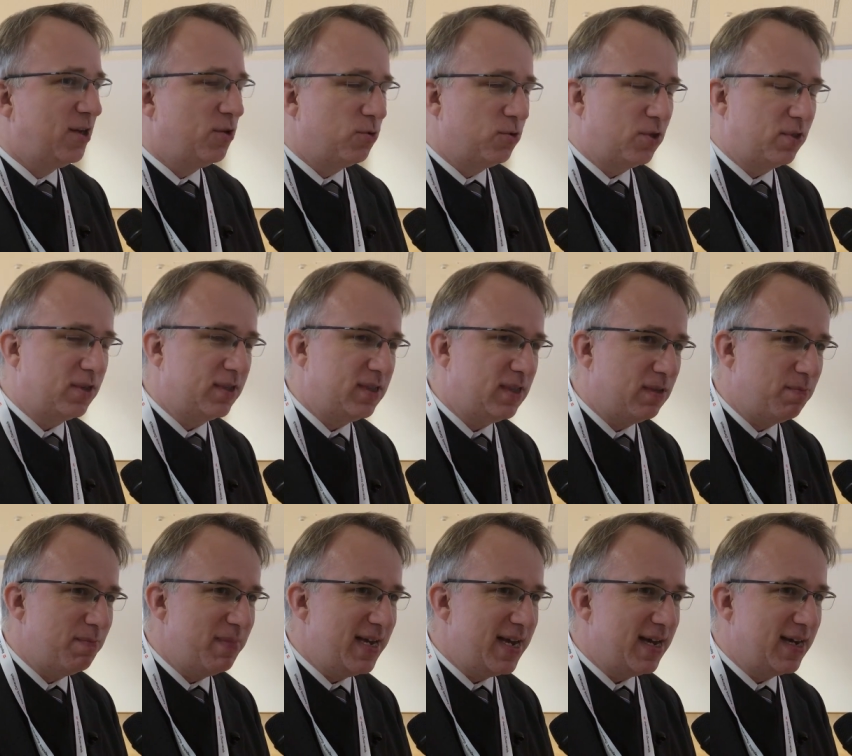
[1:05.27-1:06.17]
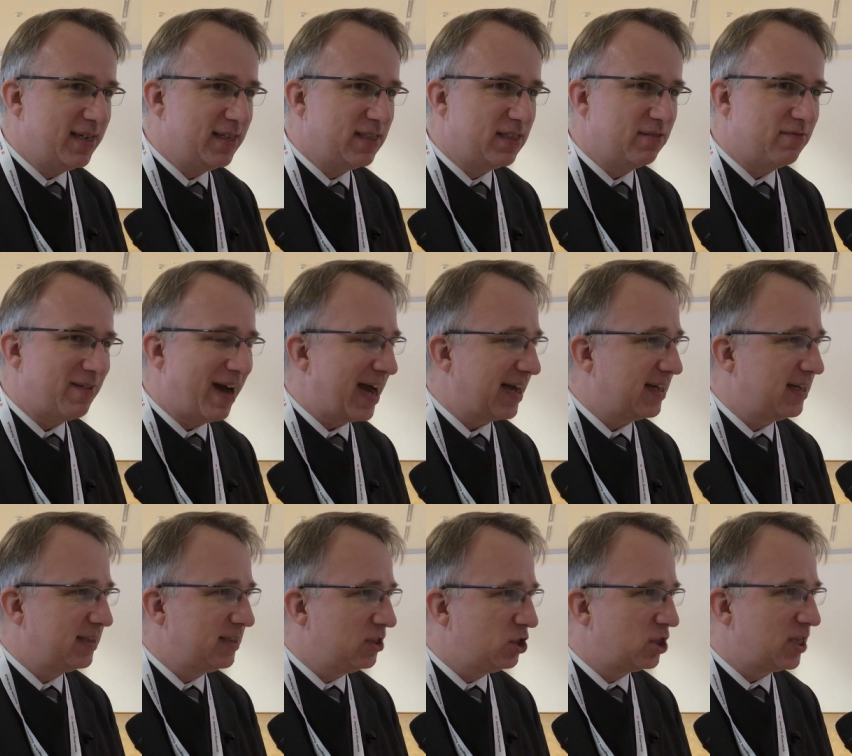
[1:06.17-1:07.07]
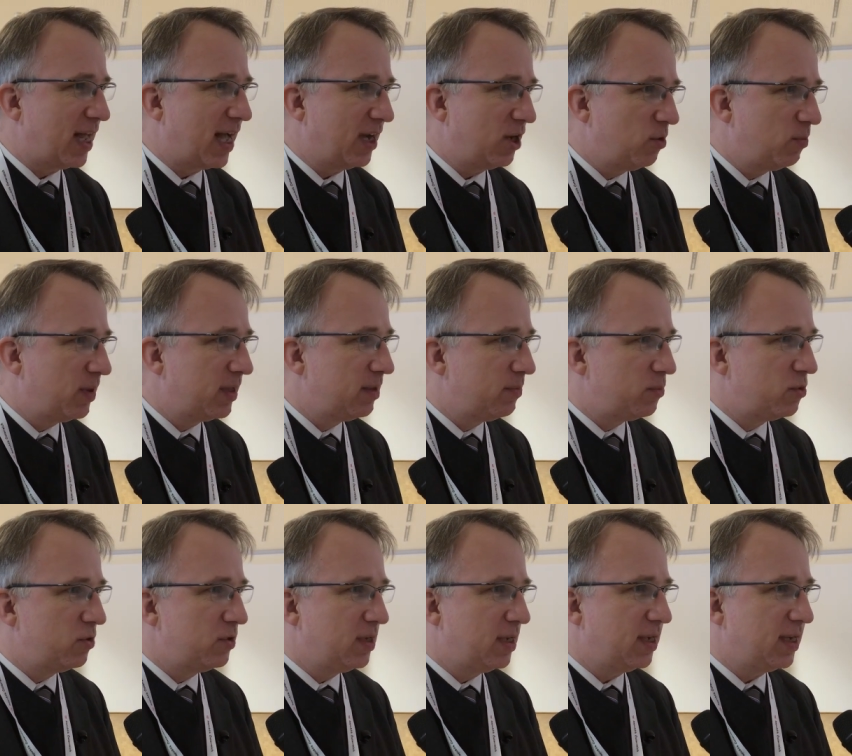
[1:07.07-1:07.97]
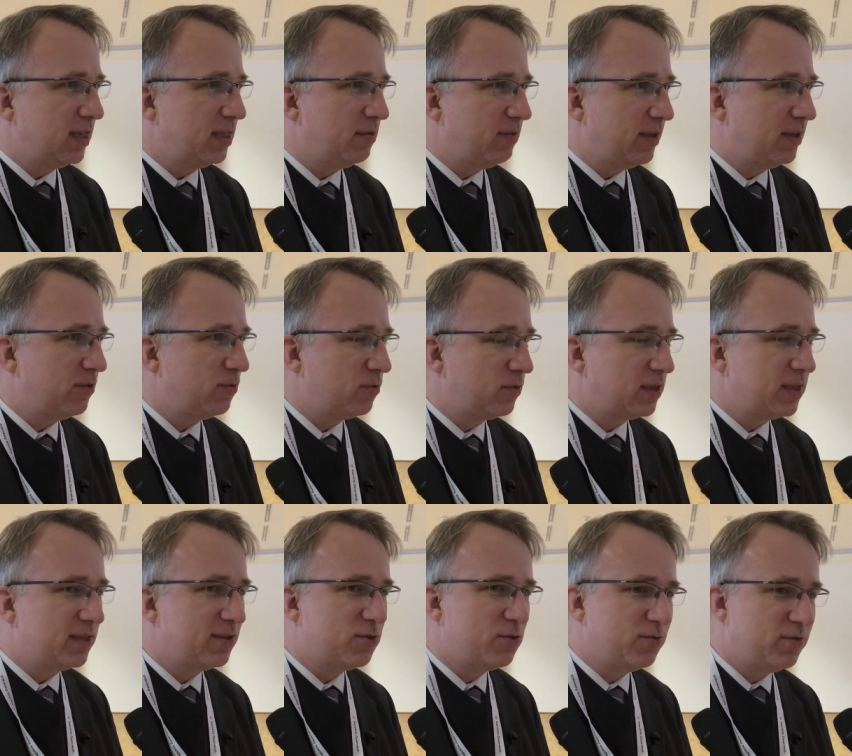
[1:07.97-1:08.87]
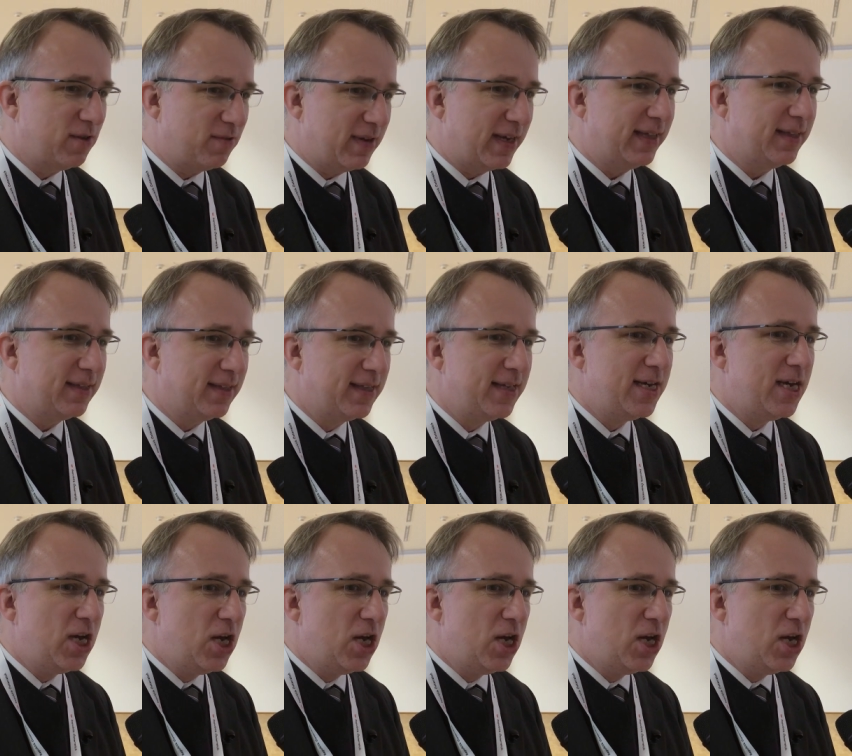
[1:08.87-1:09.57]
und da hat er sich mehr als wacker geschlagen, um eine blöde Redewendung äh, zu verwenden.